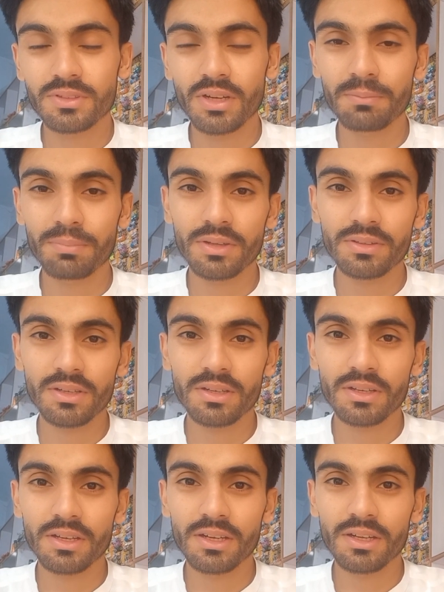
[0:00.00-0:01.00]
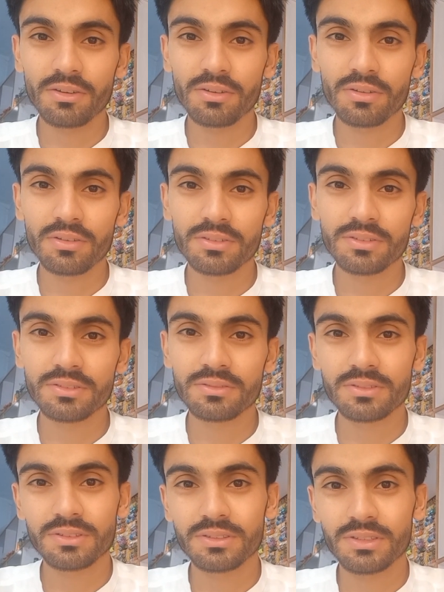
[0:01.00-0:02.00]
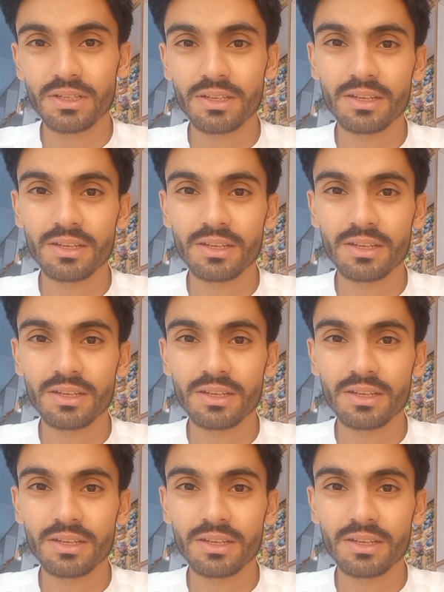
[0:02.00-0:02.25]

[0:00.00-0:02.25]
टाइम पास करने के लिए और चिल